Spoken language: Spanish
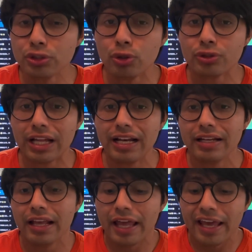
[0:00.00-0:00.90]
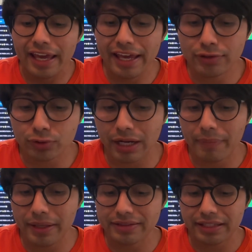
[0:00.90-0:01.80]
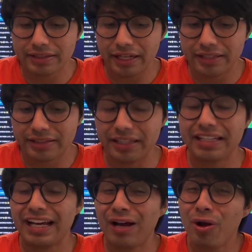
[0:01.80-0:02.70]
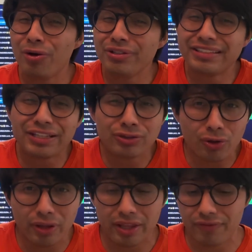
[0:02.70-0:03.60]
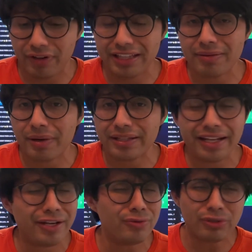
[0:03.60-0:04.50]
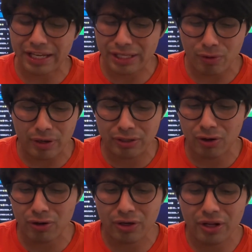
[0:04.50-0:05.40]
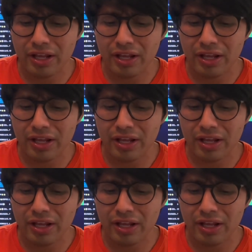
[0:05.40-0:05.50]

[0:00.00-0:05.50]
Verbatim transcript: total, eh, totalmente tristes. Nicaragua lo intentó de diferentes maneras y nunca llegó el gol.